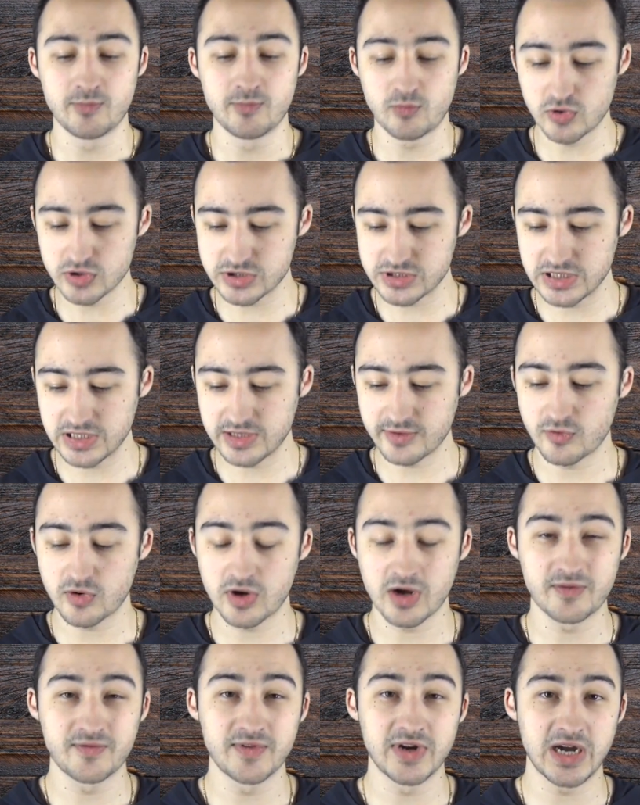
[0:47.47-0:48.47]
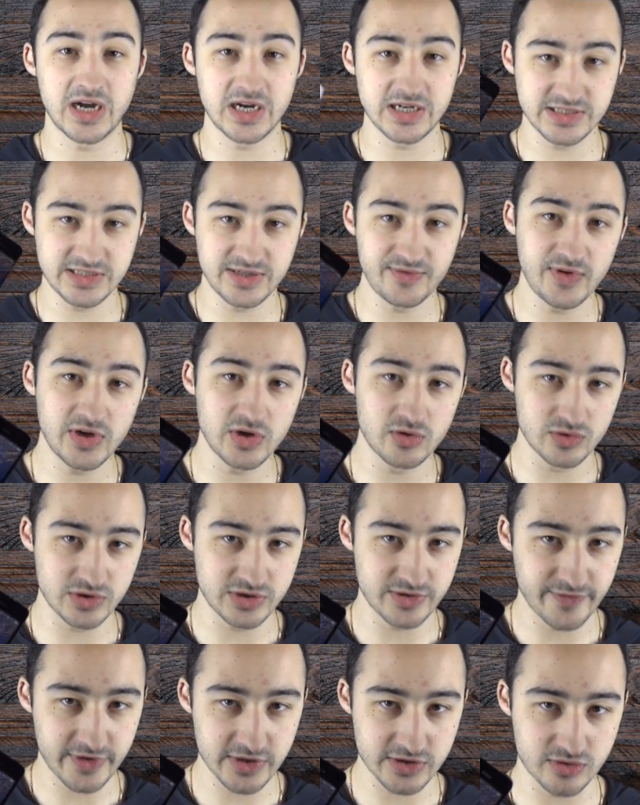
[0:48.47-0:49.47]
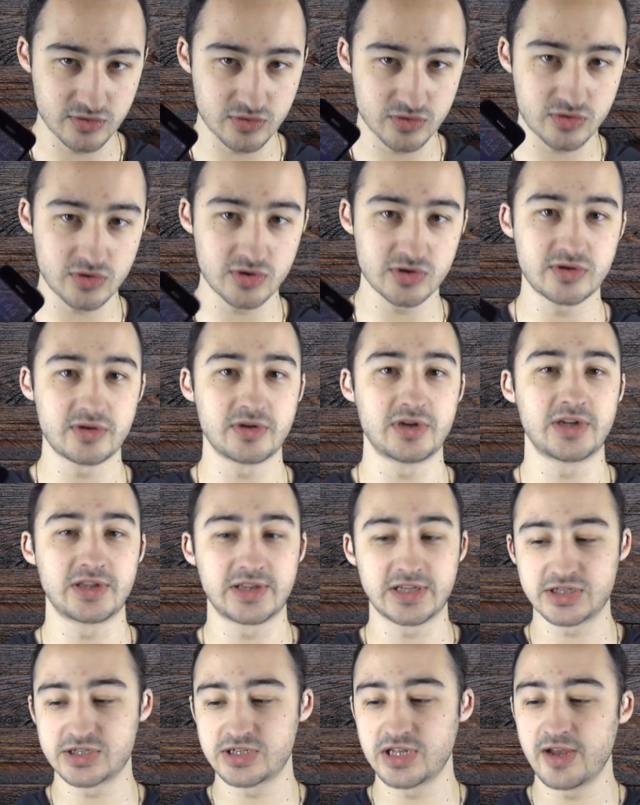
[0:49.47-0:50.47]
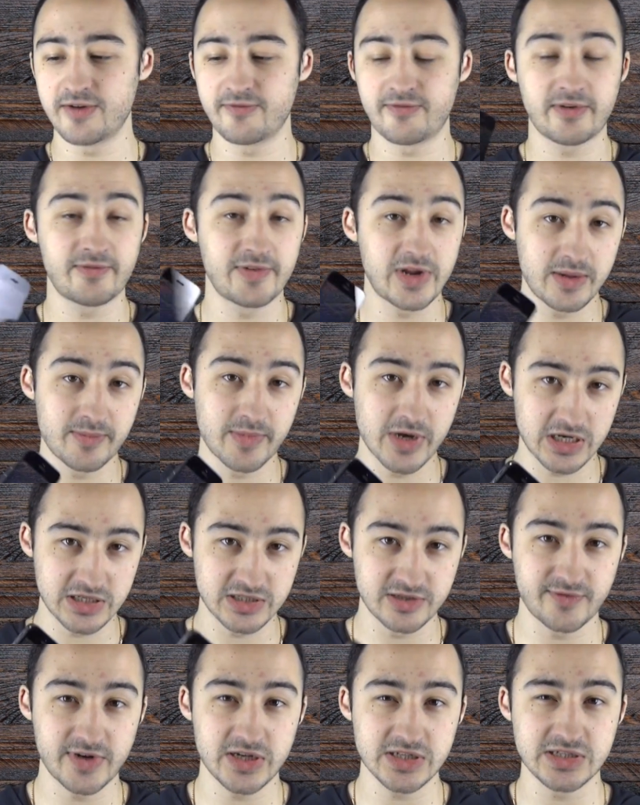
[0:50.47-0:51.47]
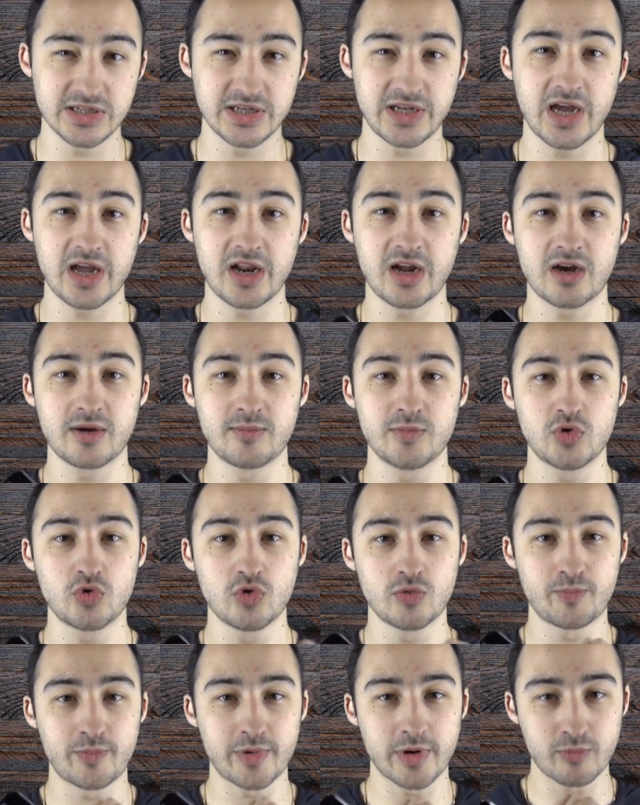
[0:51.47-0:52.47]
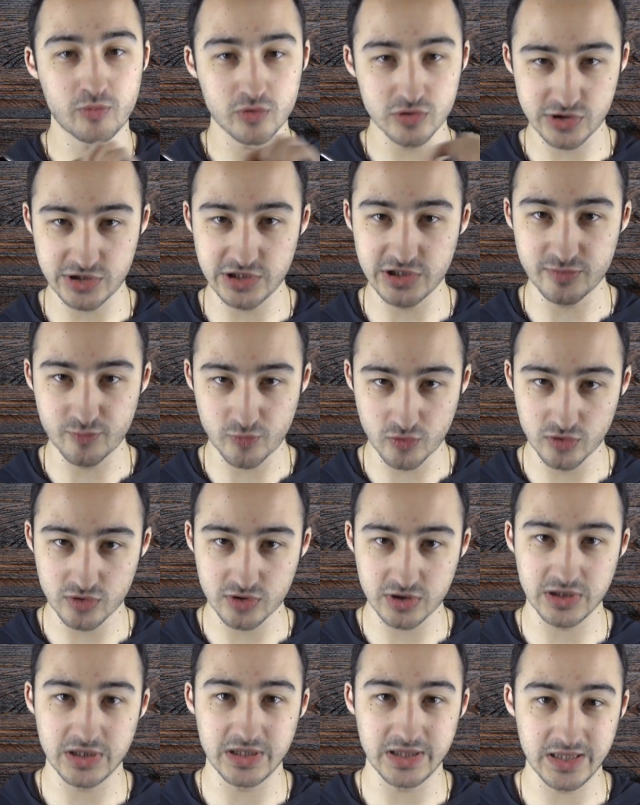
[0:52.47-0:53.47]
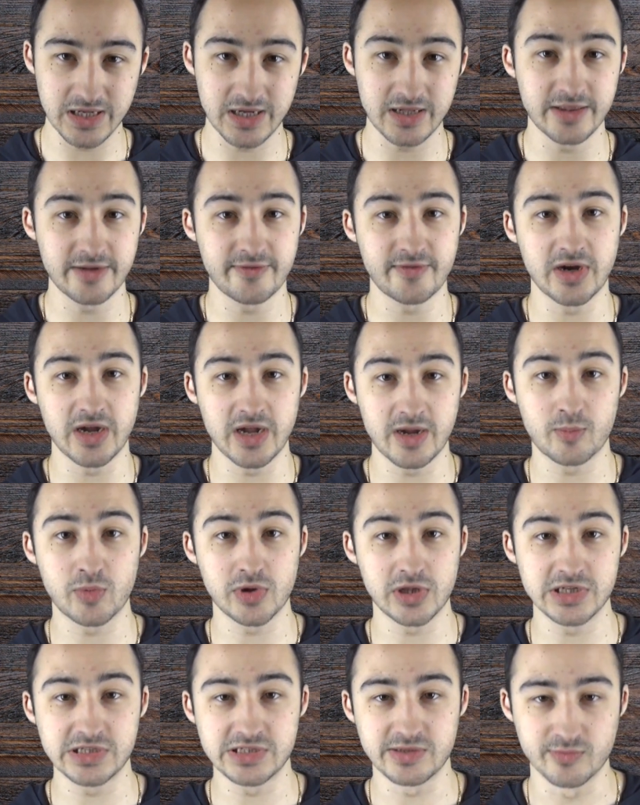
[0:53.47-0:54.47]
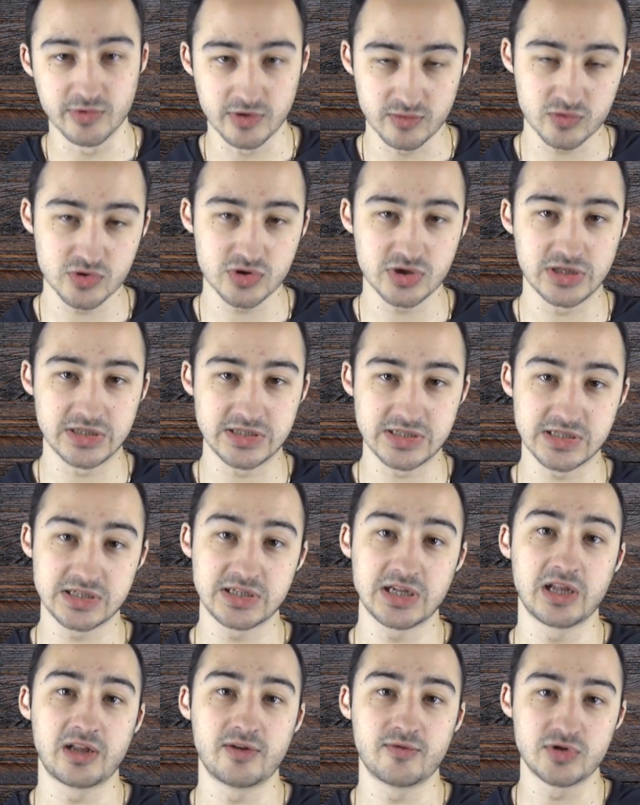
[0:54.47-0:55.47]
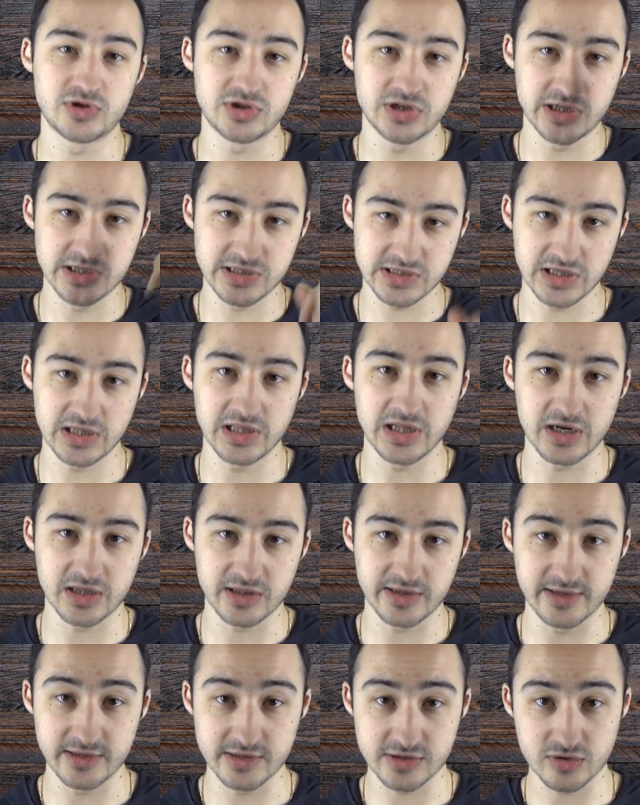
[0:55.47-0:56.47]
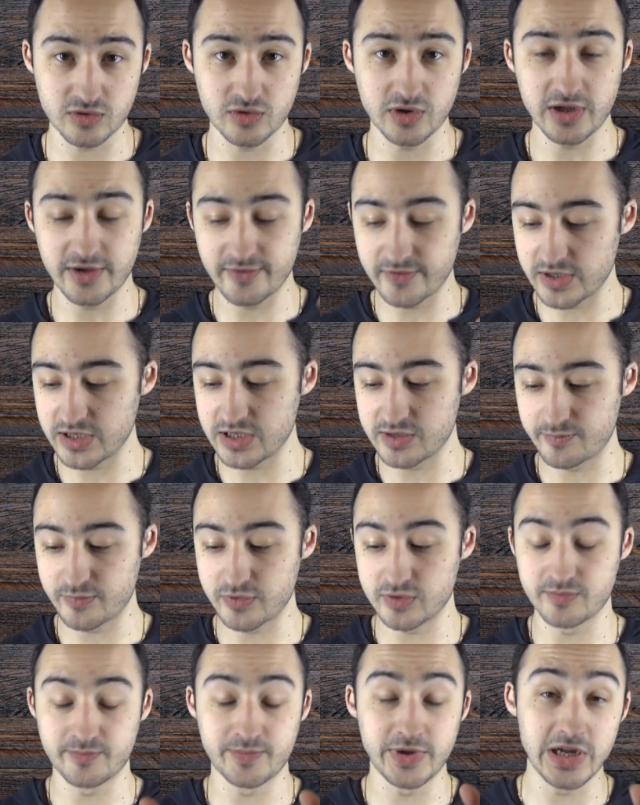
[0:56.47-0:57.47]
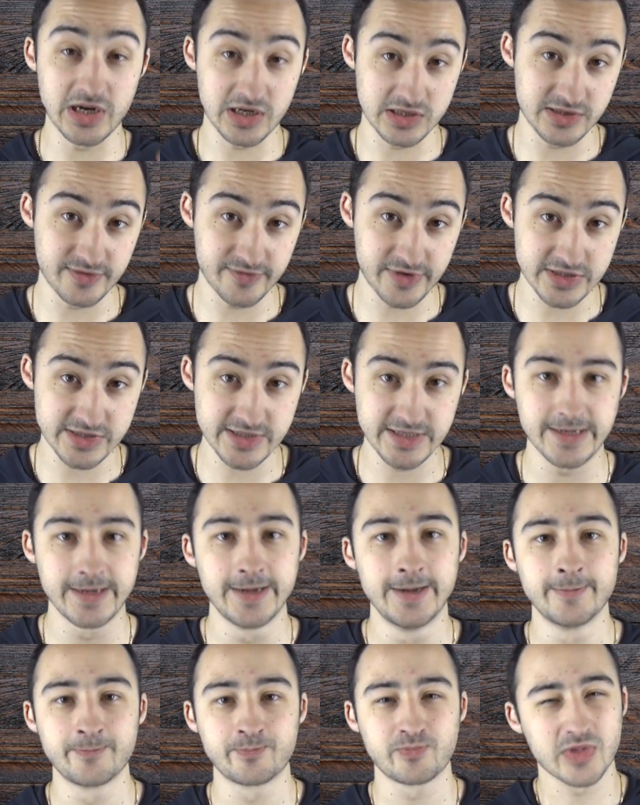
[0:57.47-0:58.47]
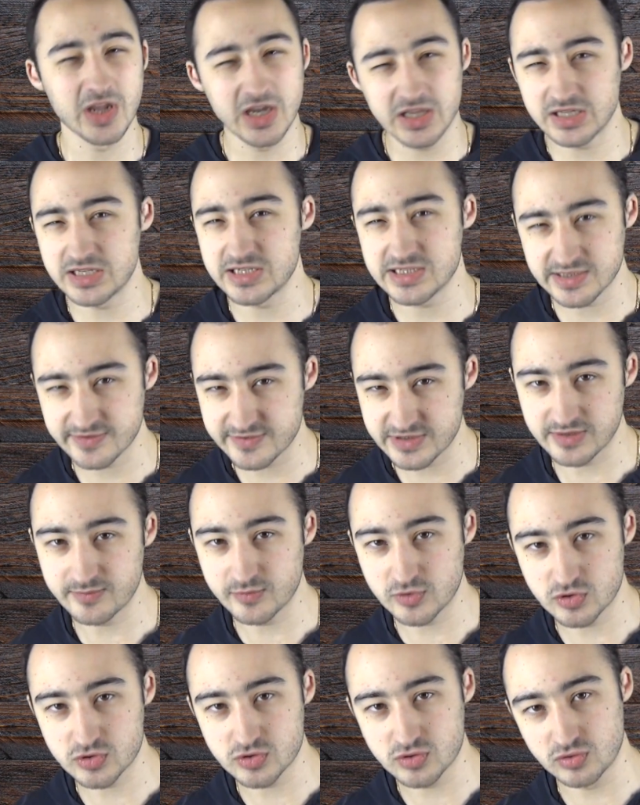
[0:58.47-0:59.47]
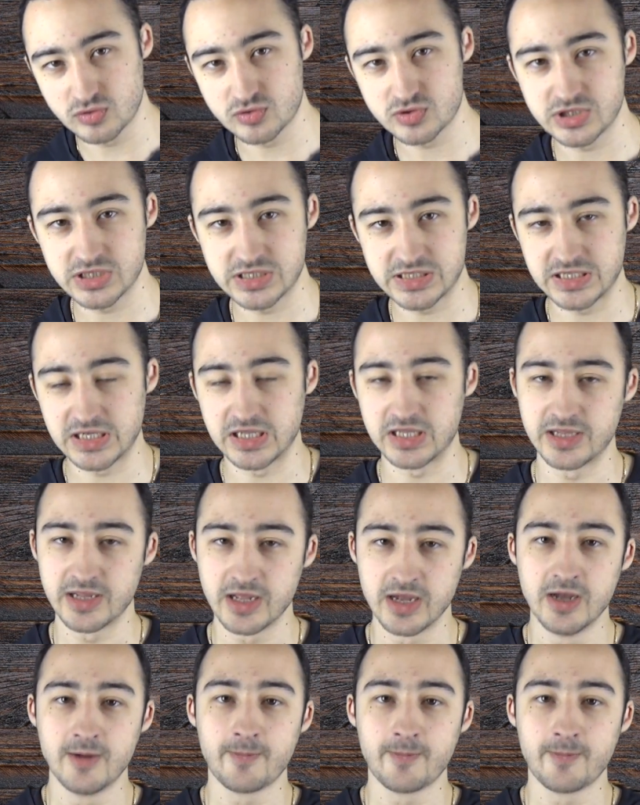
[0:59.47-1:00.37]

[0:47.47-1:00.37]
После того, как вы активируете ваше устройство, а точнее во время активации, я рекомендую пропустить пункт данного Apple ID, потому что создать его через стандартные настройки, вернее при активации, это не совсем то, что нужно сделать.